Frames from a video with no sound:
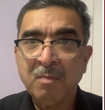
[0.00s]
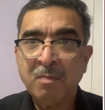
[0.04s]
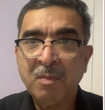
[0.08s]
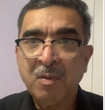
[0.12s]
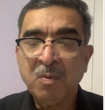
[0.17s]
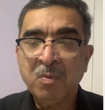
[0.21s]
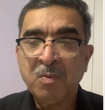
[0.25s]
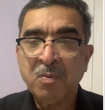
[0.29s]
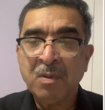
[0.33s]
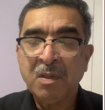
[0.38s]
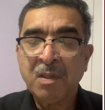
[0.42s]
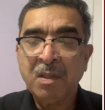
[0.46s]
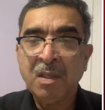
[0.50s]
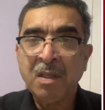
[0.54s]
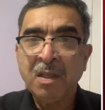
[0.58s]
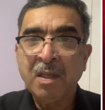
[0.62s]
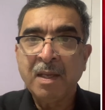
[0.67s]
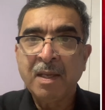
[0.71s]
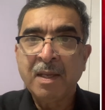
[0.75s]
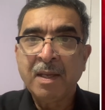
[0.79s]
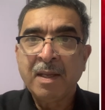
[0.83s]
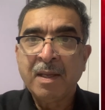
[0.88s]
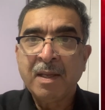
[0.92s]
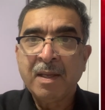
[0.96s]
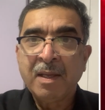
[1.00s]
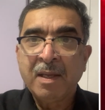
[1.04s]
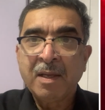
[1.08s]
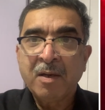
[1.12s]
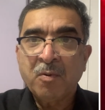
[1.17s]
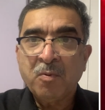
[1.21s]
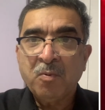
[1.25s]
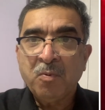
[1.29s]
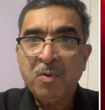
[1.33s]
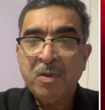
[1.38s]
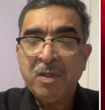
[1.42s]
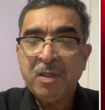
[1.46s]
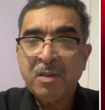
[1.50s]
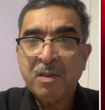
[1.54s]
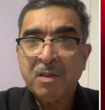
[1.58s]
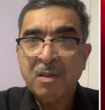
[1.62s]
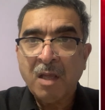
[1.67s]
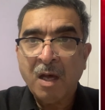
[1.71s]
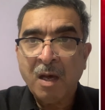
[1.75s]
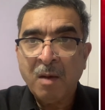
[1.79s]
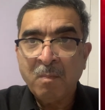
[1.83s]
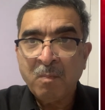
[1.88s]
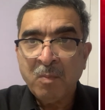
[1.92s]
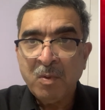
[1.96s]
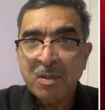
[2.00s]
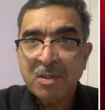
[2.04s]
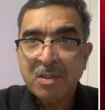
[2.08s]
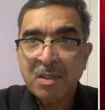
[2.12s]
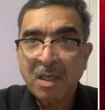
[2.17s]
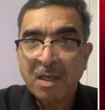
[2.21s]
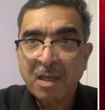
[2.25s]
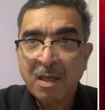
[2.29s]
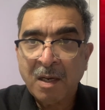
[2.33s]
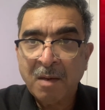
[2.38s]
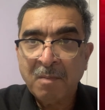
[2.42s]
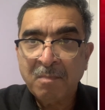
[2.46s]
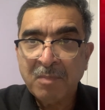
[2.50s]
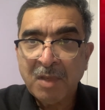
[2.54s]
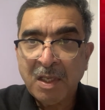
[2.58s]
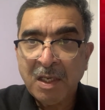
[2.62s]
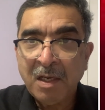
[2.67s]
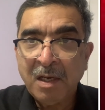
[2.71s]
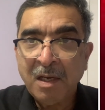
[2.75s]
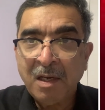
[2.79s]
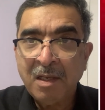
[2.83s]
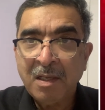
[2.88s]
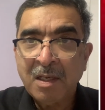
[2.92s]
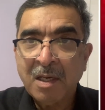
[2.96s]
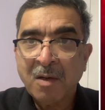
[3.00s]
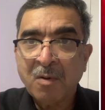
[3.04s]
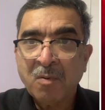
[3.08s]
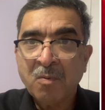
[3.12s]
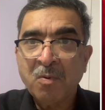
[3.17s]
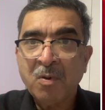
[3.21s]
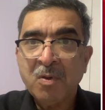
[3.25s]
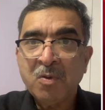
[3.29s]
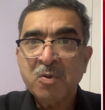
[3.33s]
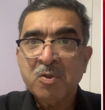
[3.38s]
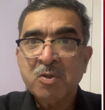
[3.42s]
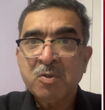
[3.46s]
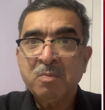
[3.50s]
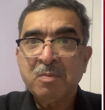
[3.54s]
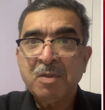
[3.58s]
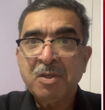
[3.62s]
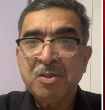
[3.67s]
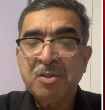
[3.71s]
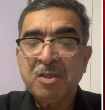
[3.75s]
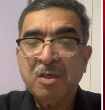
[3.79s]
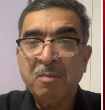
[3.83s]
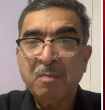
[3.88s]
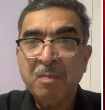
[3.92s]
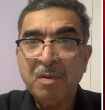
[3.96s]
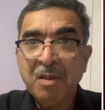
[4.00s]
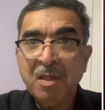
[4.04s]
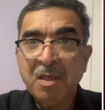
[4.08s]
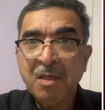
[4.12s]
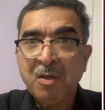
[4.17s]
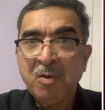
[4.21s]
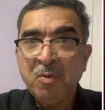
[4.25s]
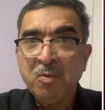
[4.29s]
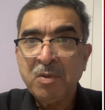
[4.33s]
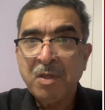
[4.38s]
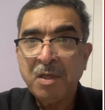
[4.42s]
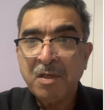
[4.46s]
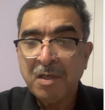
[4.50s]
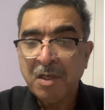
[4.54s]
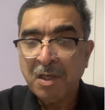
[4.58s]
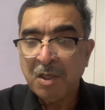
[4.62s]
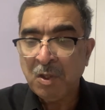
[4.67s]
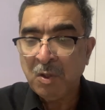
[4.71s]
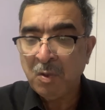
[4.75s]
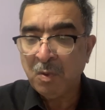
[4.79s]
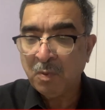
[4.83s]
में उन्होंने कोई तामुल से काम नहीं लिया कोई उसमें शर्मिंदगी उन्हें नहीं